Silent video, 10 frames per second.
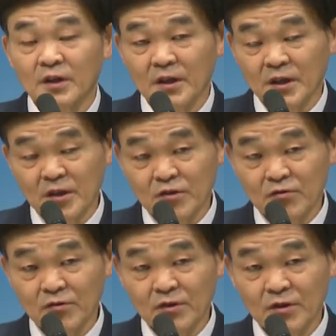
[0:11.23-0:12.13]
예,
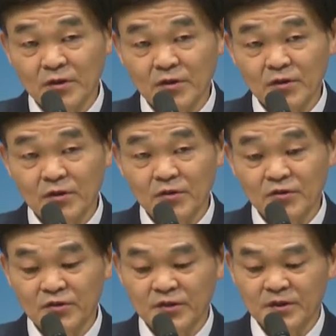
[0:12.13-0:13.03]
종료
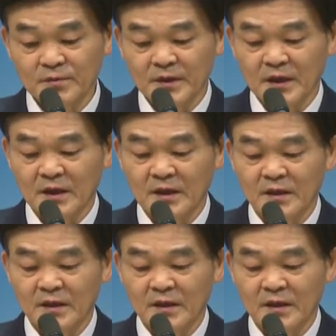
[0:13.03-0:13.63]
주일입니다.